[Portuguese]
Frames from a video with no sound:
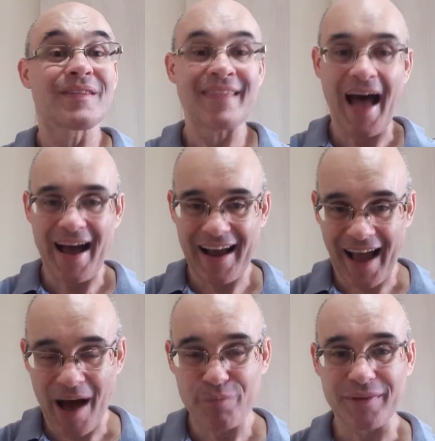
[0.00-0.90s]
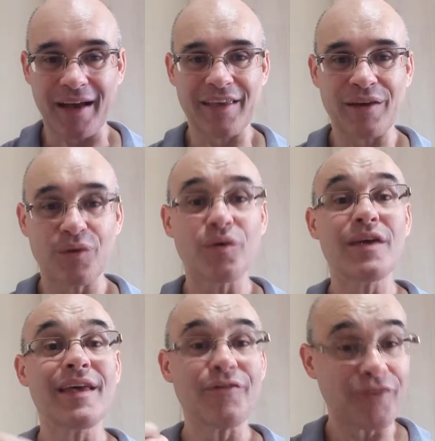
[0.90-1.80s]
dar cabo daquilo
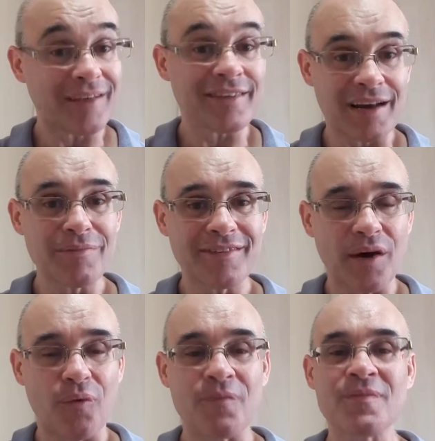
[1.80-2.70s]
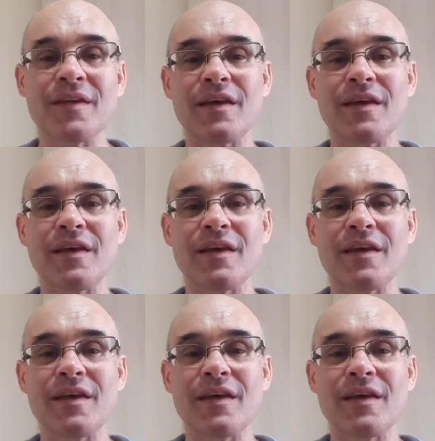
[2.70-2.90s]
e fazer a missão.